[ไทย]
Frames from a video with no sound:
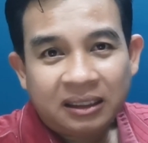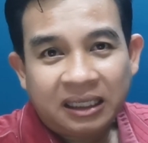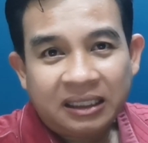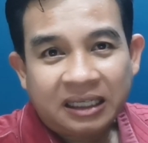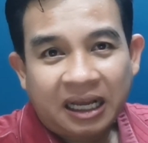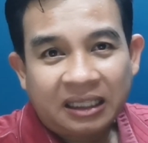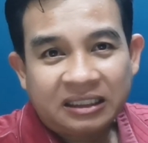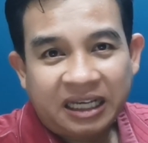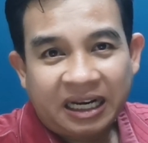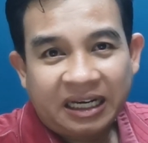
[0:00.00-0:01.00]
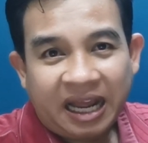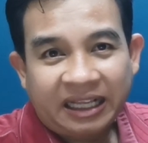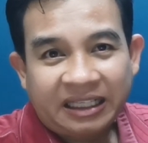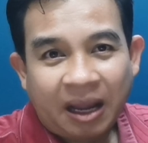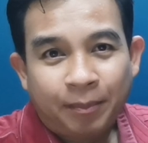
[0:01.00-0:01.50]
ที่จะเจรไน
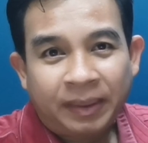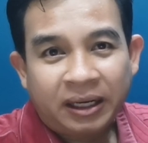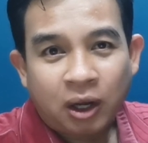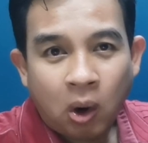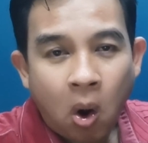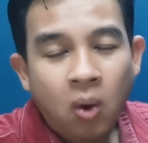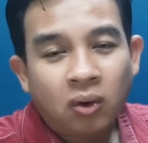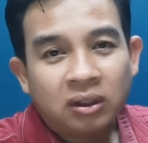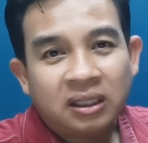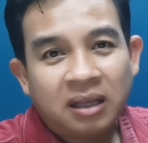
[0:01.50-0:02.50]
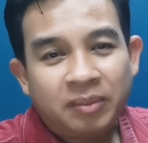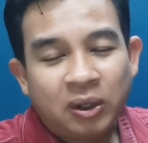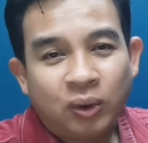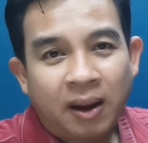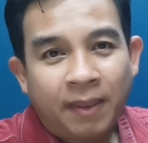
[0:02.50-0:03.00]
ทำเป็นครกที่มี
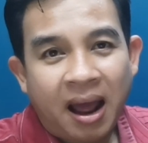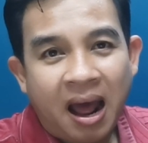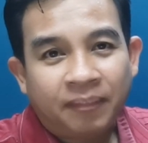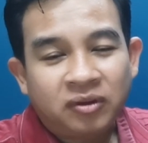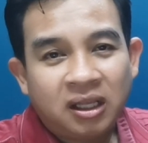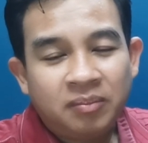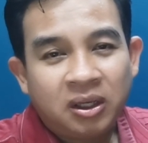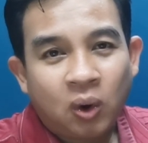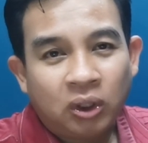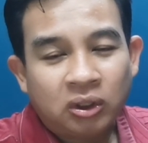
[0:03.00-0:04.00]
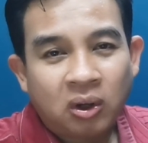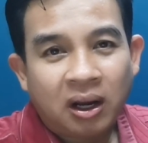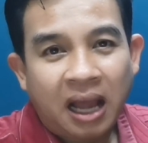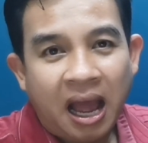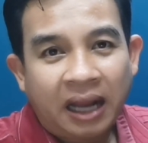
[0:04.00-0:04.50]
คุณภาพที่มีคนต้อ
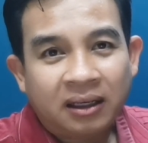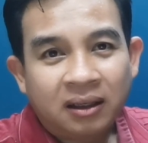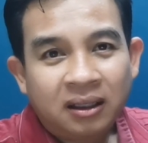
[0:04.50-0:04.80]
งการ